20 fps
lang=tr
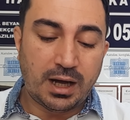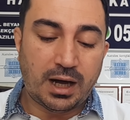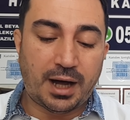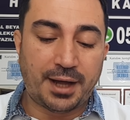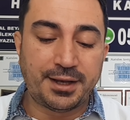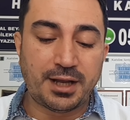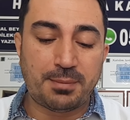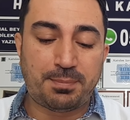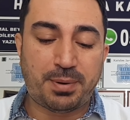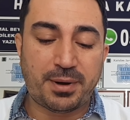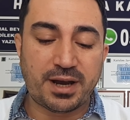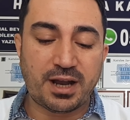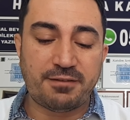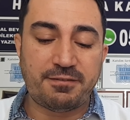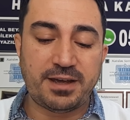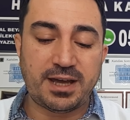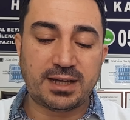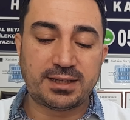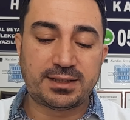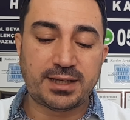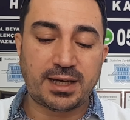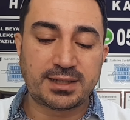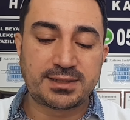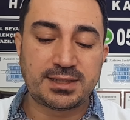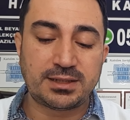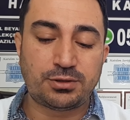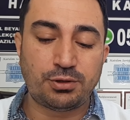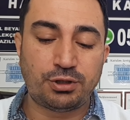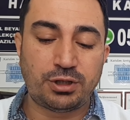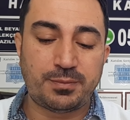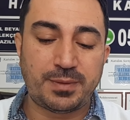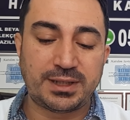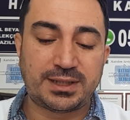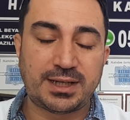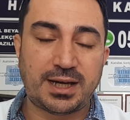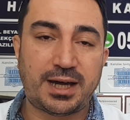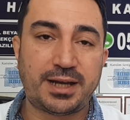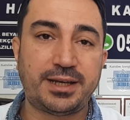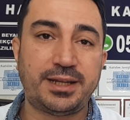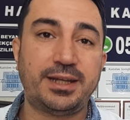Ana para veya taksit ödeme
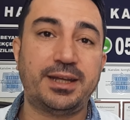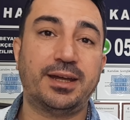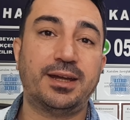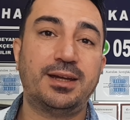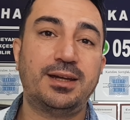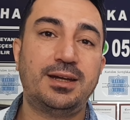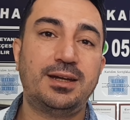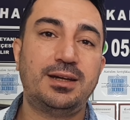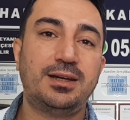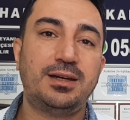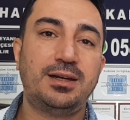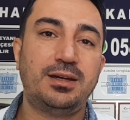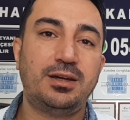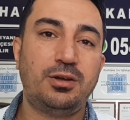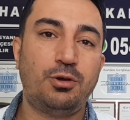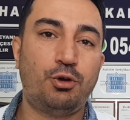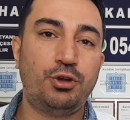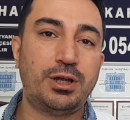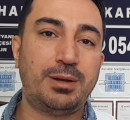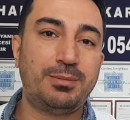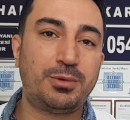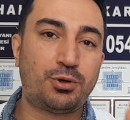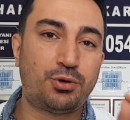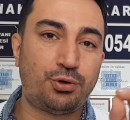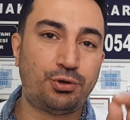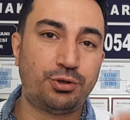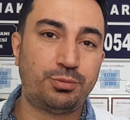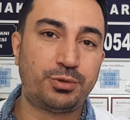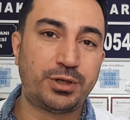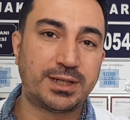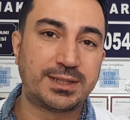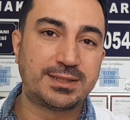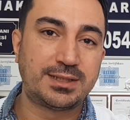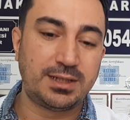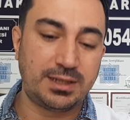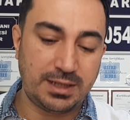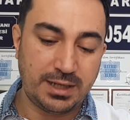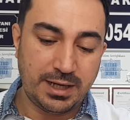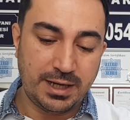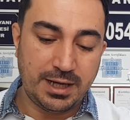tarihi. Önemli konu
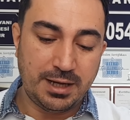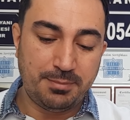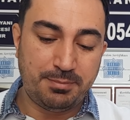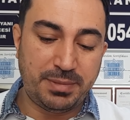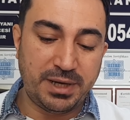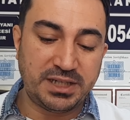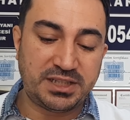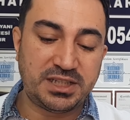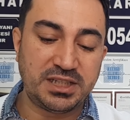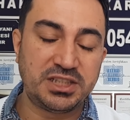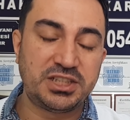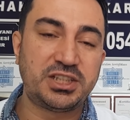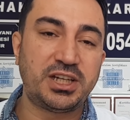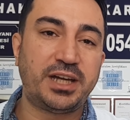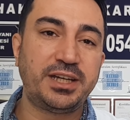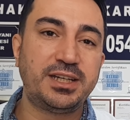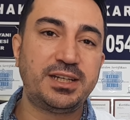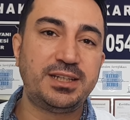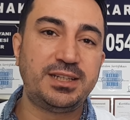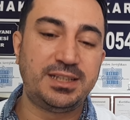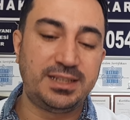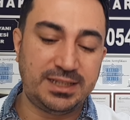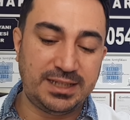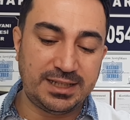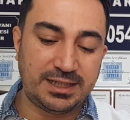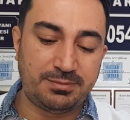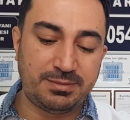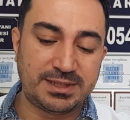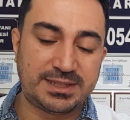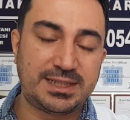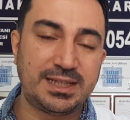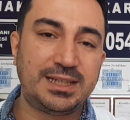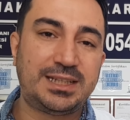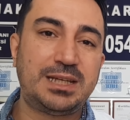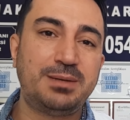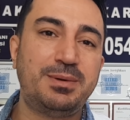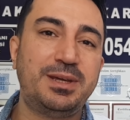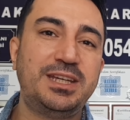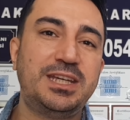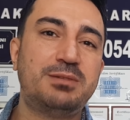burası. 5. ayın 20'si
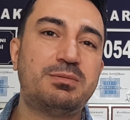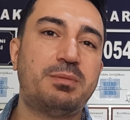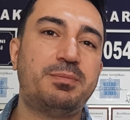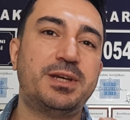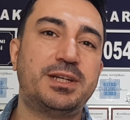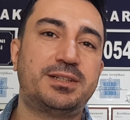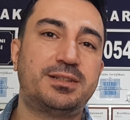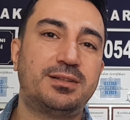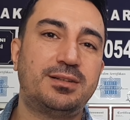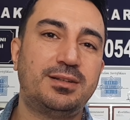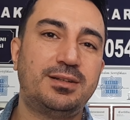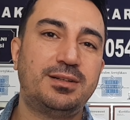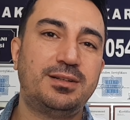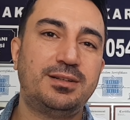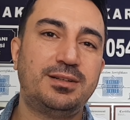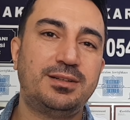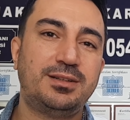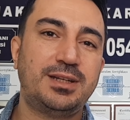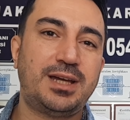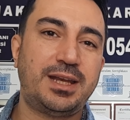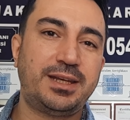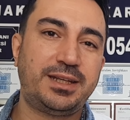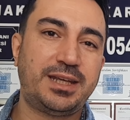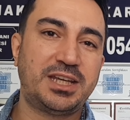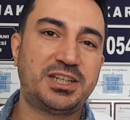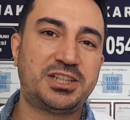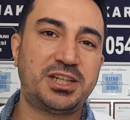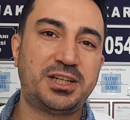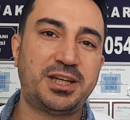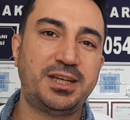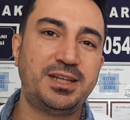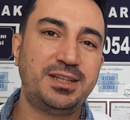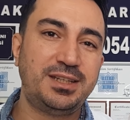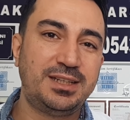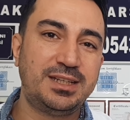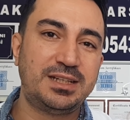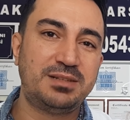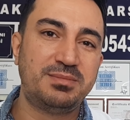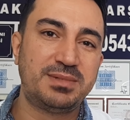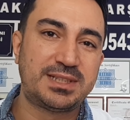2021. Yani geçen ayın
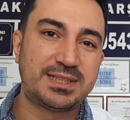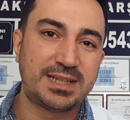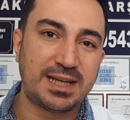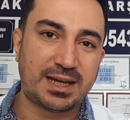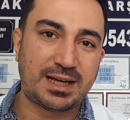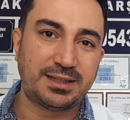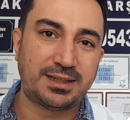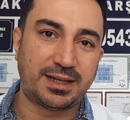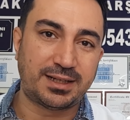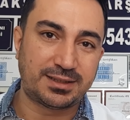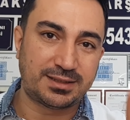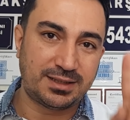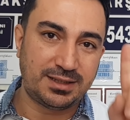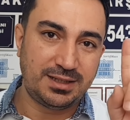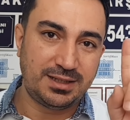20'sine kadar.